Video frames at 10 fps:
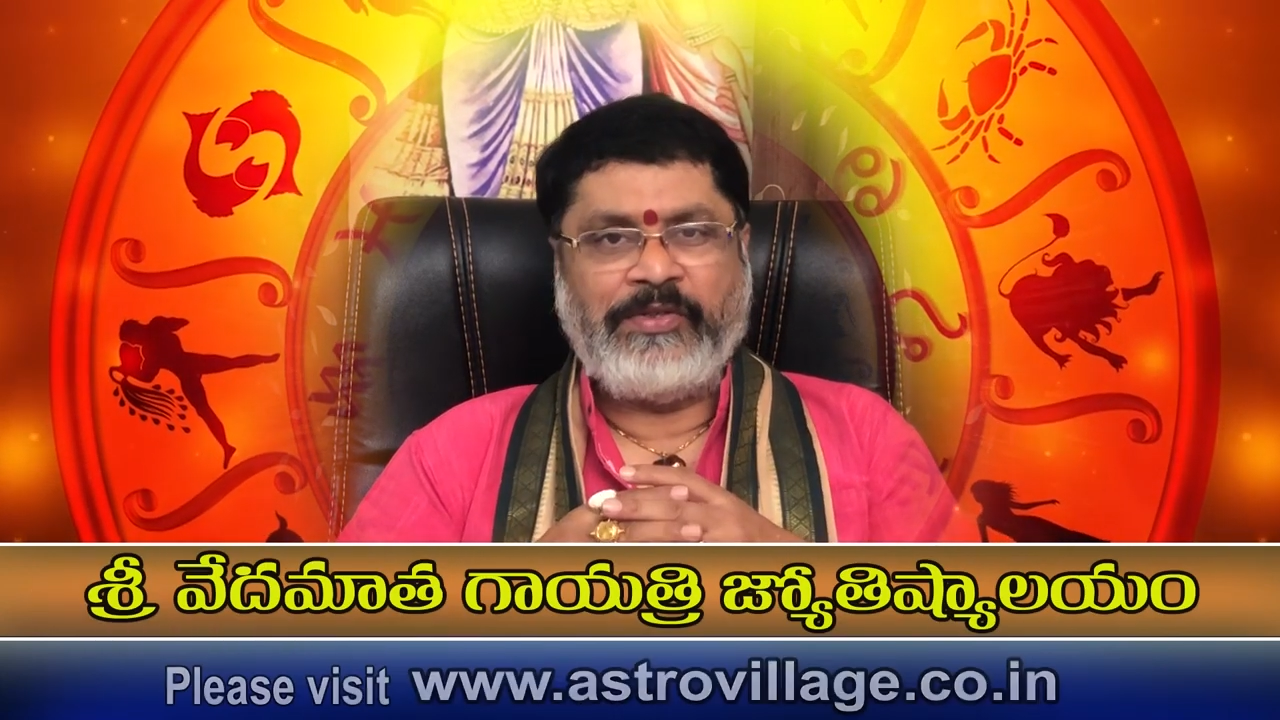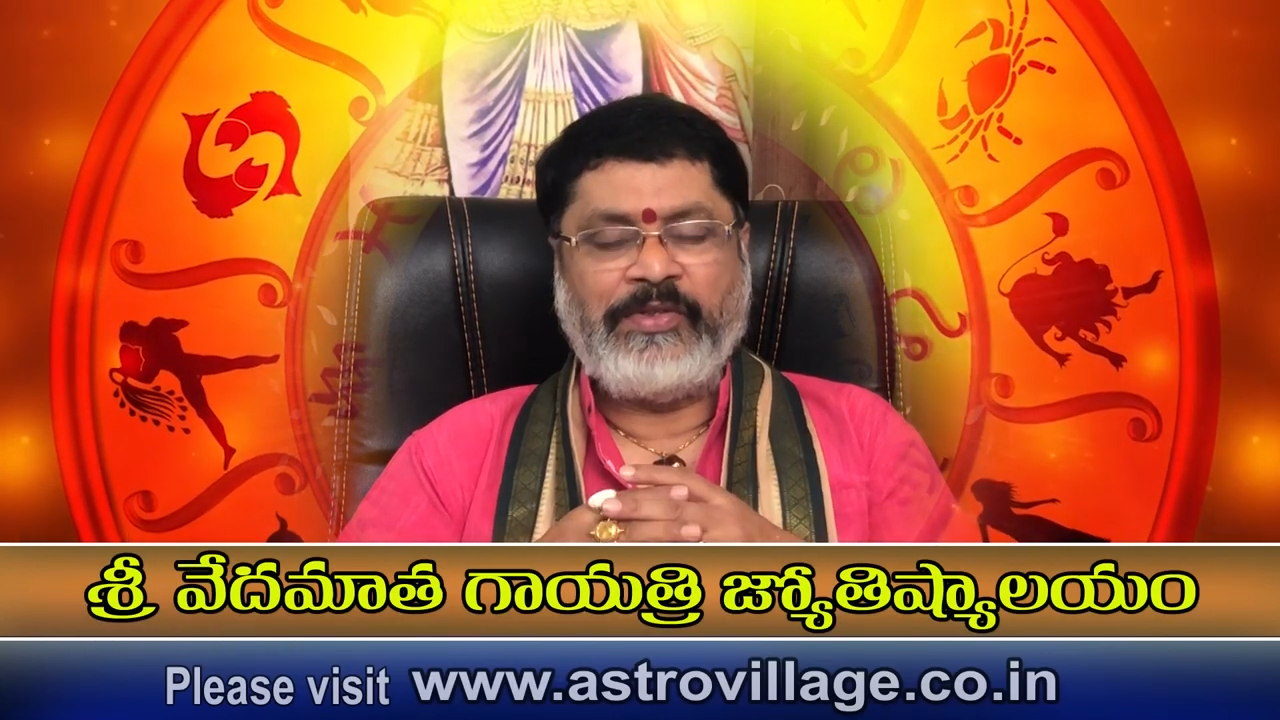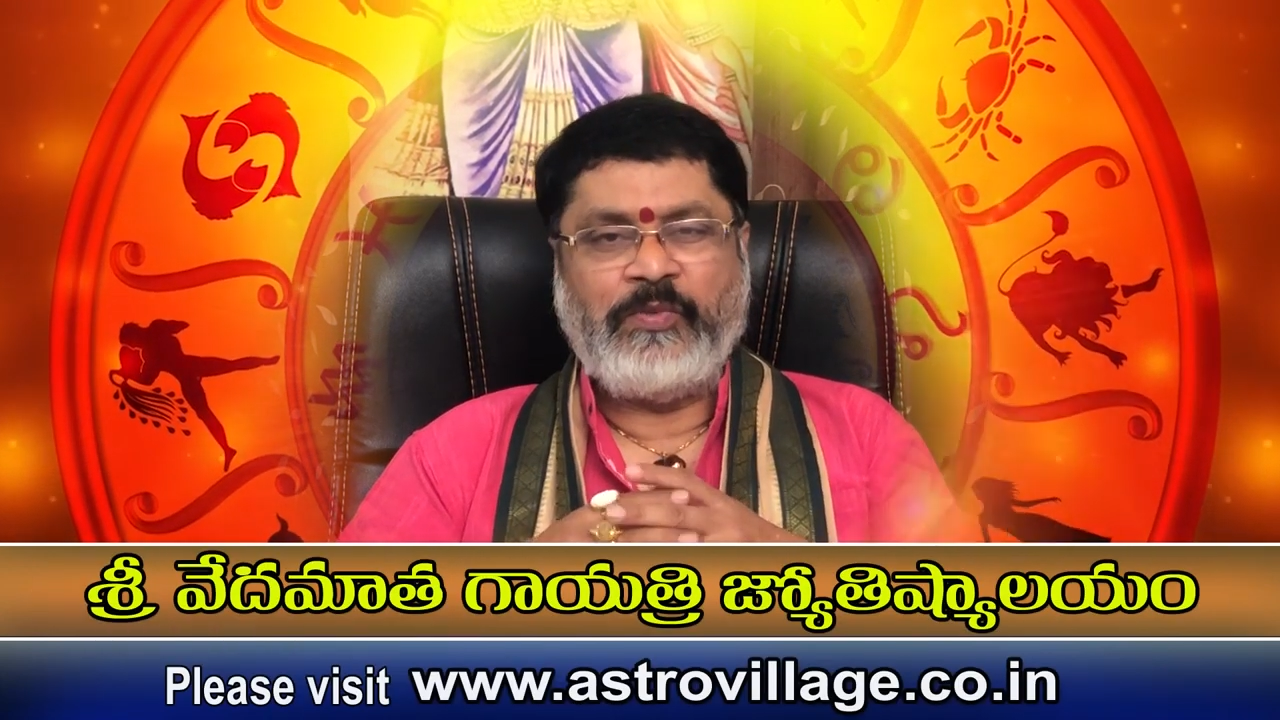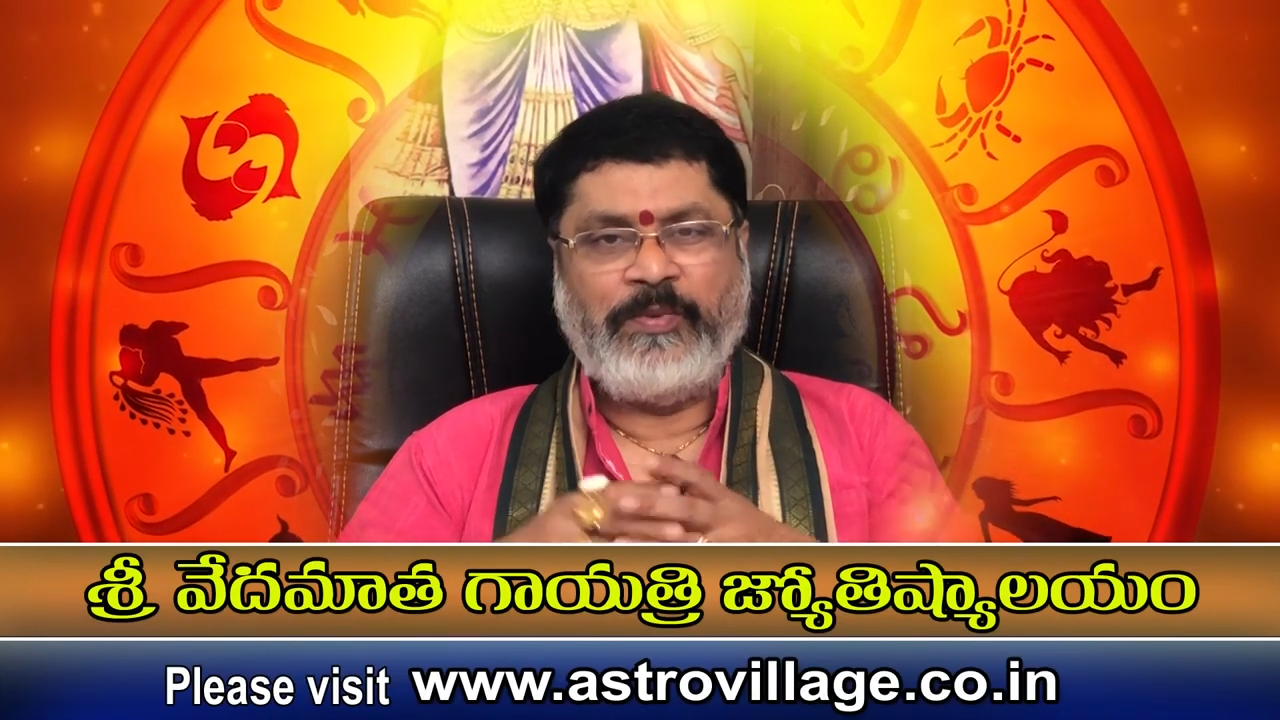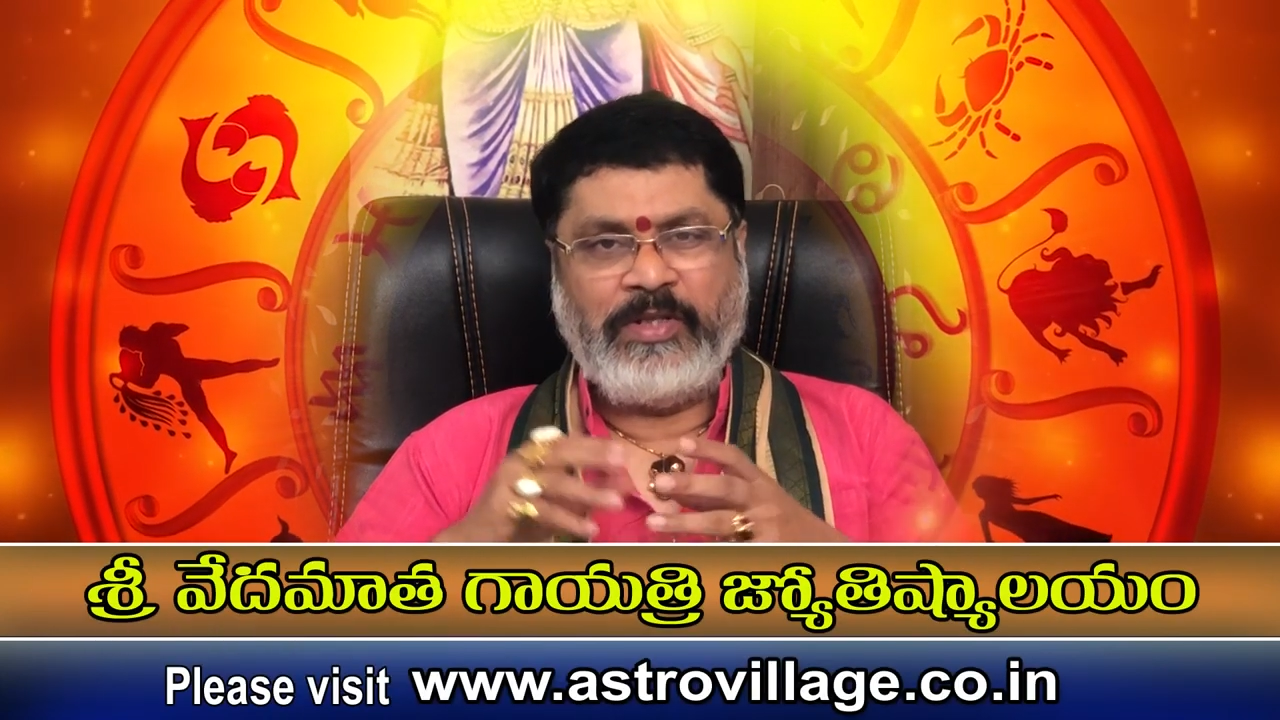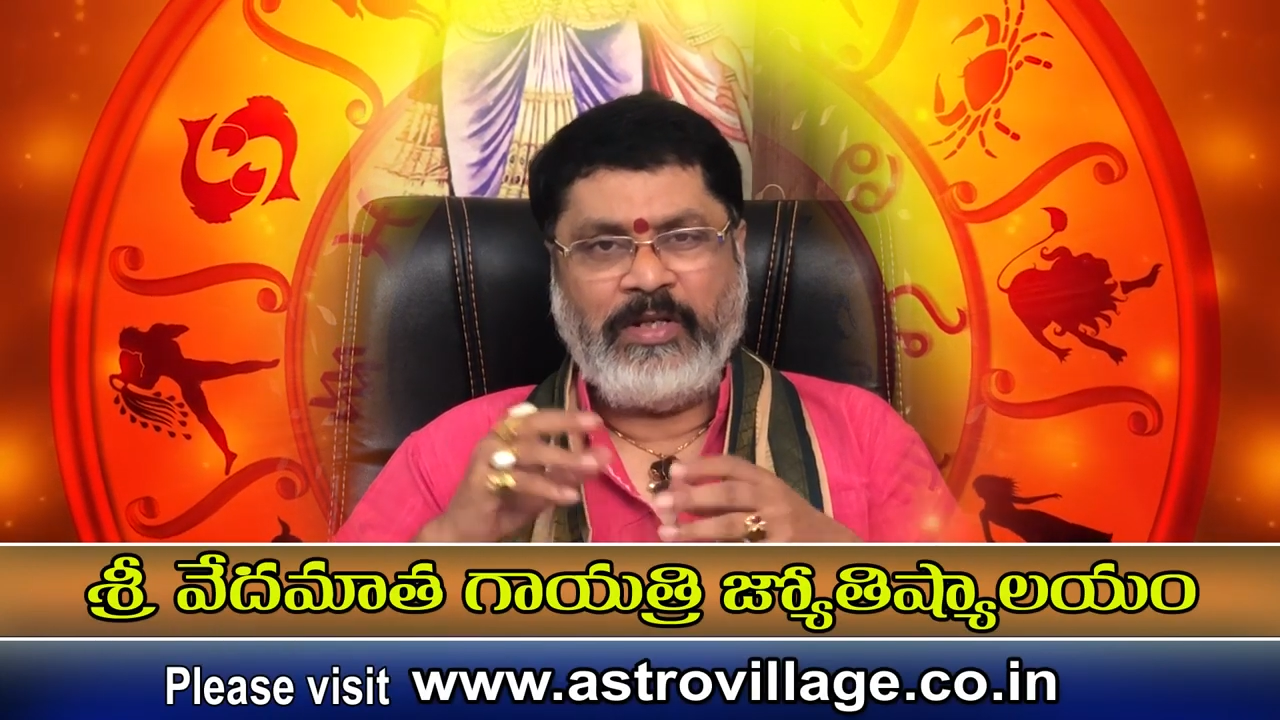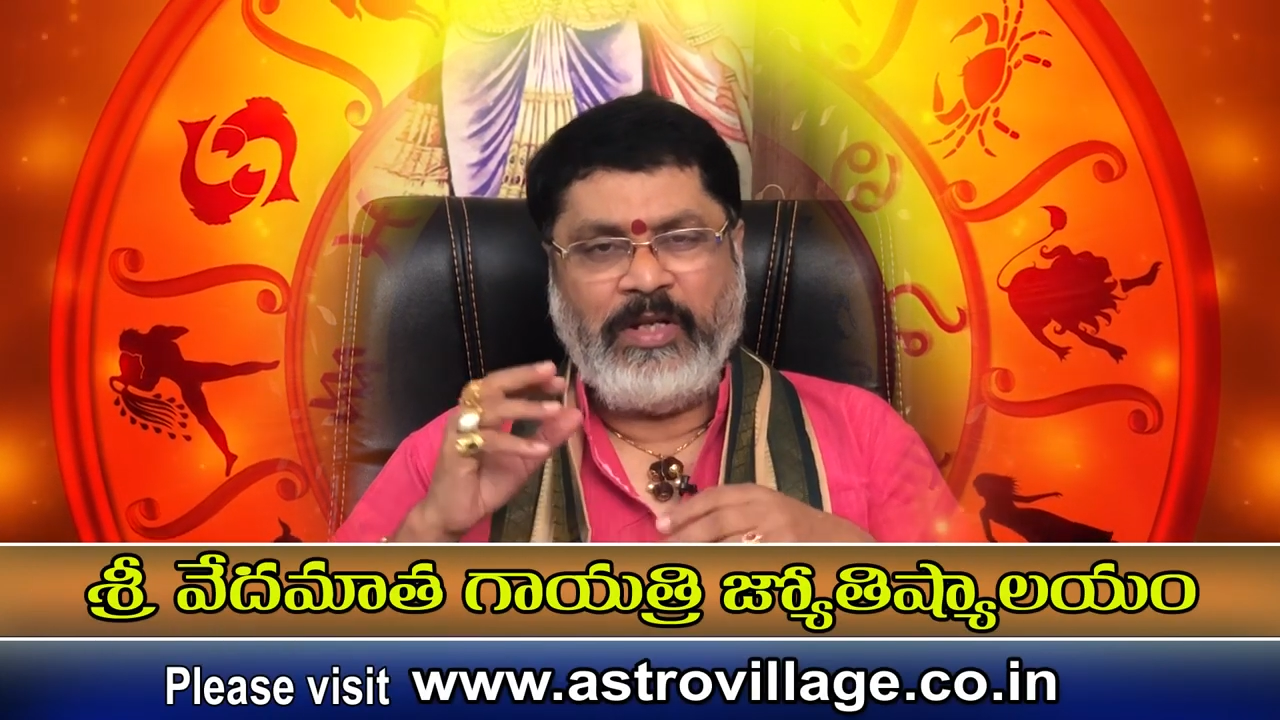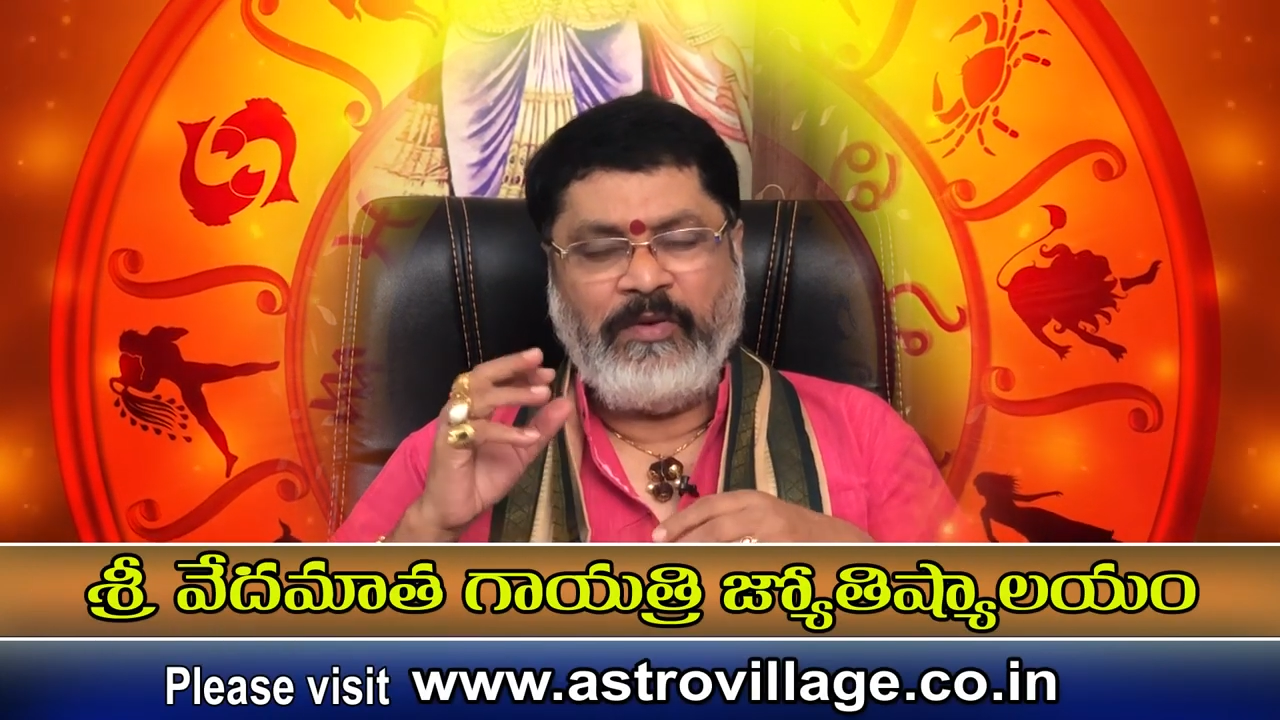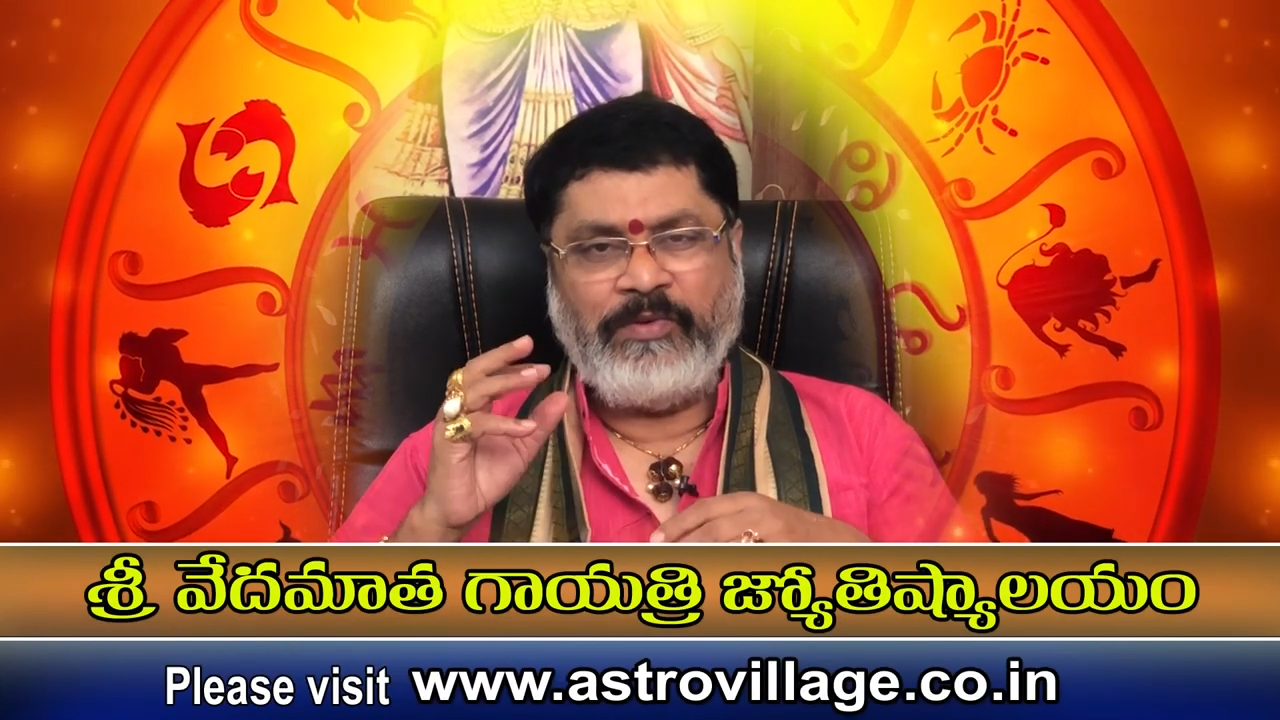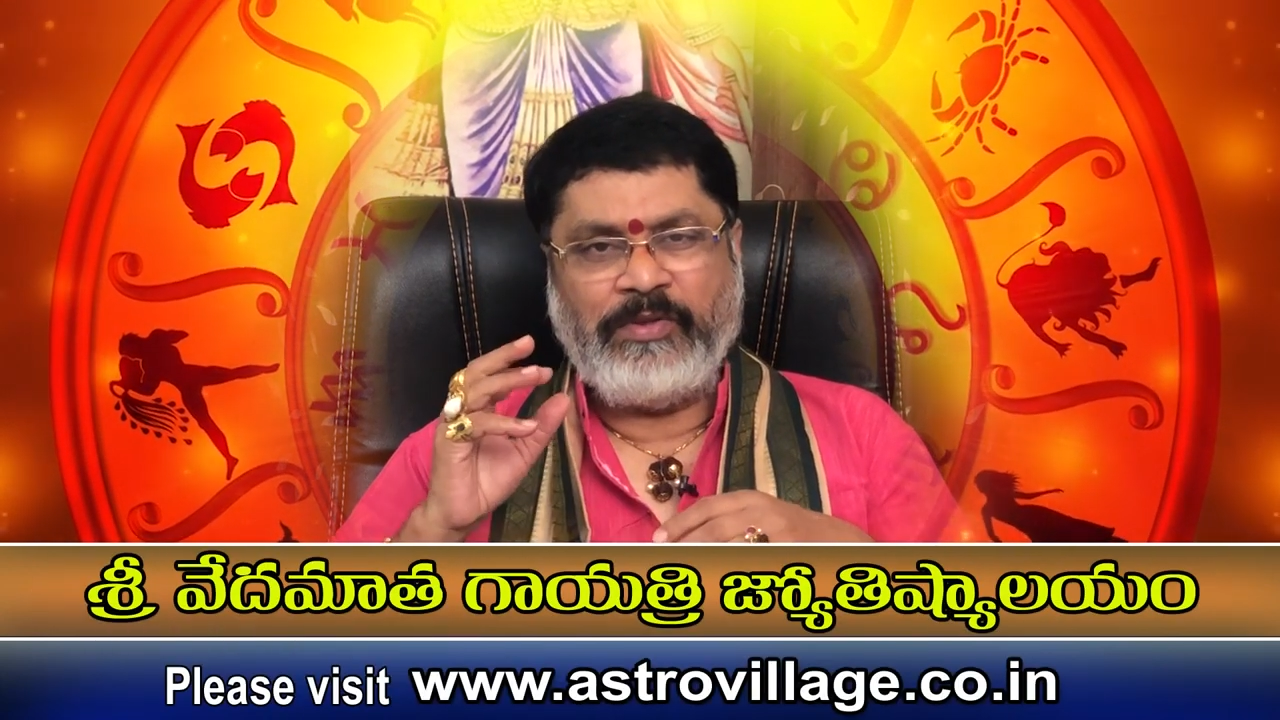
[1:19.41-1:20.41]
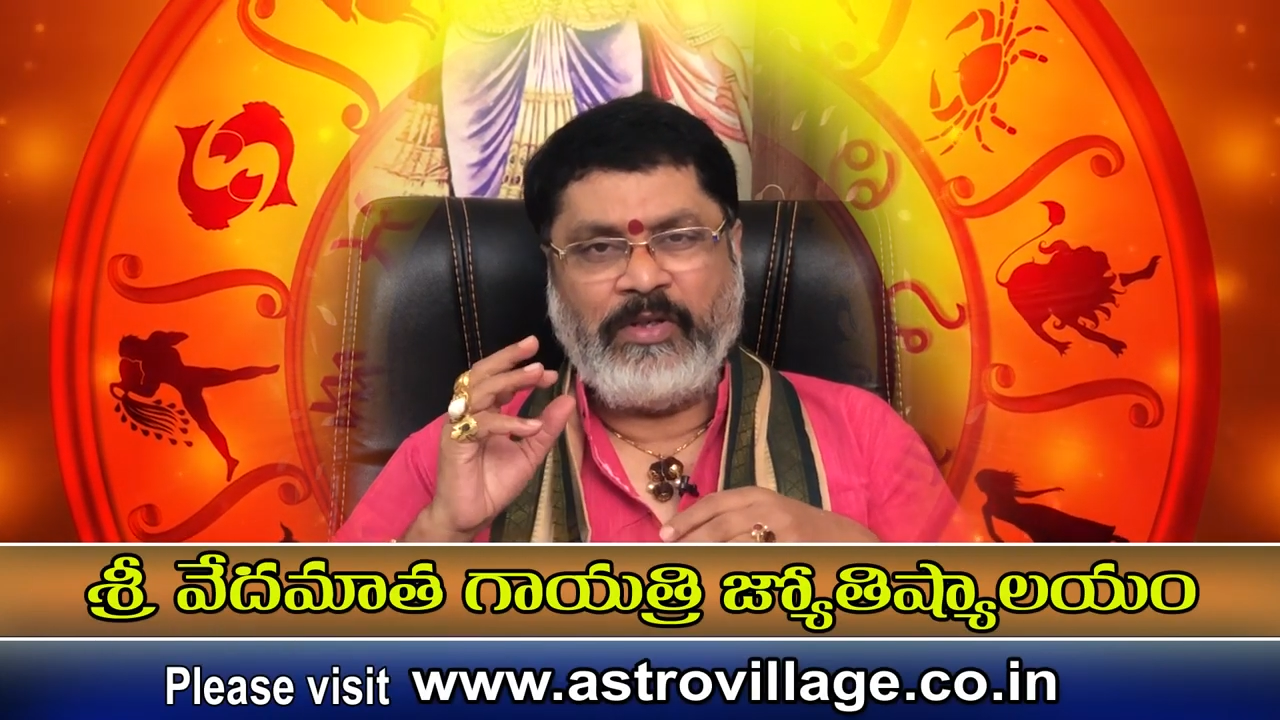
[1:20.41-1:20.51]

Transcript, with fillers: చేస్తారు స్పెషల్లీ ఈ